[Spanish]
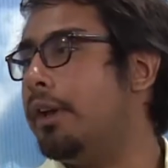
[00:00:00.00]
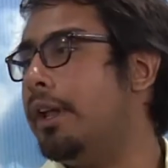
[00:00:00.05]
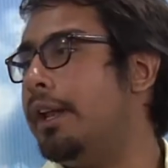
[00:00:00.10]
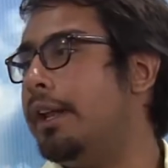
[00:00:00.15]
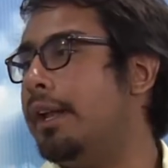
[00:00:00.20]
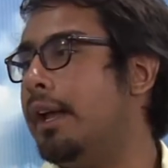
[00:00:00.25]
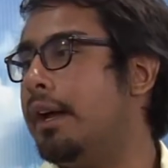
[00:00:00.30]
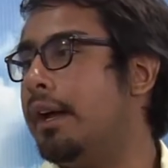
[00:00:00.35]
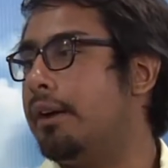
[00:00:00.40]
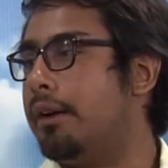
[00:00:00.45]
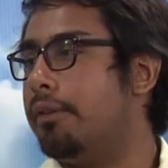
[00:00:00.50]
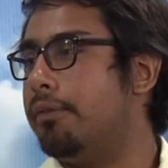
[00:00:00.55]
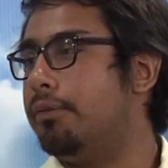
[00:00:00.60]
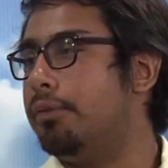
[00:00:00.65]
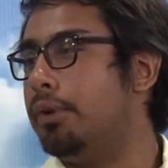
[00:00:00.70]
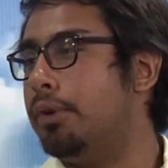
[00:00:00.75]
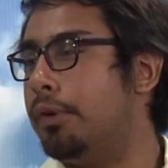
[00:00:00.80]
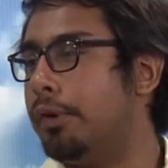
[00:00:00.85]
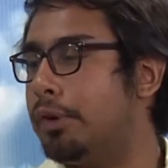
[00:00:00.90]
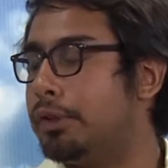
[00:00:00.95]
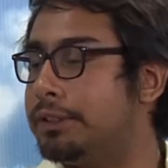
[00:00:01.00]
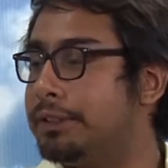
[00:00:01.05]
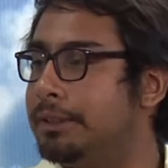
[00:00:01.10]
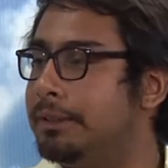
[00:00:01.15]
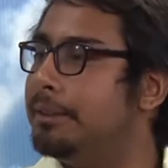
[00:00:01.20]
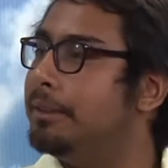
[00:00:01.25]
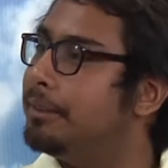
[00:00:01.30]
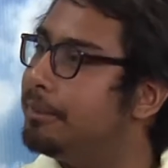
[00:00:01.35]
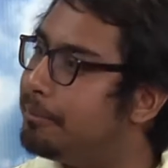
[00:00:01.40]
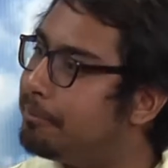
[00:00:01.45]
la herida Fulvio Rossi.
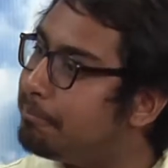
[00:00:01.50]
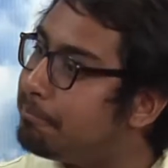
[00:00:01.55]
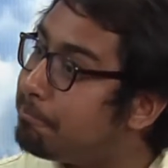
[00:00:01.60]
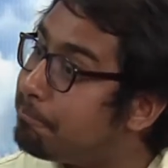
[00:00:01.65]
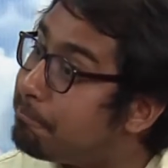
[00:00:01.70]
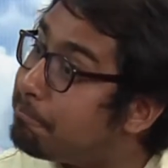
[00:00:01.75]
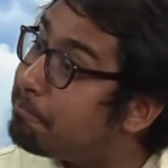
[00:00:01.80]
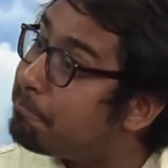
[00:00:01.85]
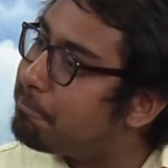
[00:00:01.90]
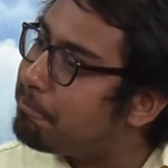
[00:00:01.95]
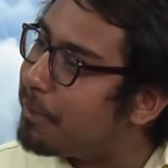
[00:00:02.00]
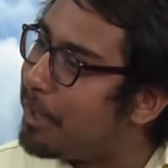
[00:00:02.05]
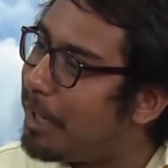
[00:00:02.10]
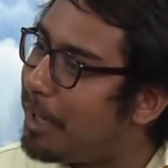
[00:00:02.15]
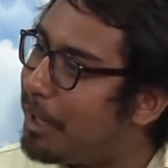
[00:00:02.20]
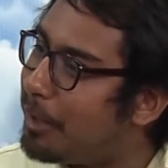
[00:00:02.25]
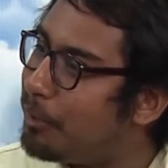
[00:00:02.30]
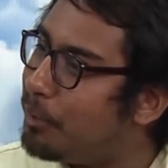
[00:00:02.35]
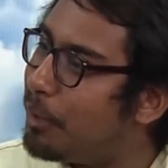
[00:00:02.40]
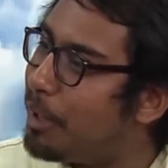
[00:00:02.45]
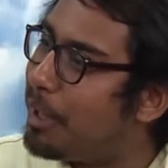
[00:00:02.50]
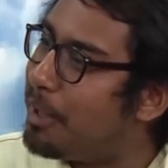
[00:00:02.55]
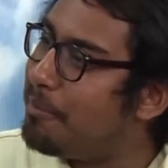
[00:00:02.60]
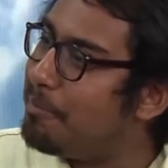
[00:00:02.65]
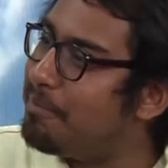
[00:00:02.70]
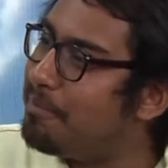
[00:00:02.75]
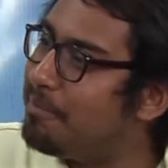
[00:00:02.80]
¿Qué crees tú, Karim?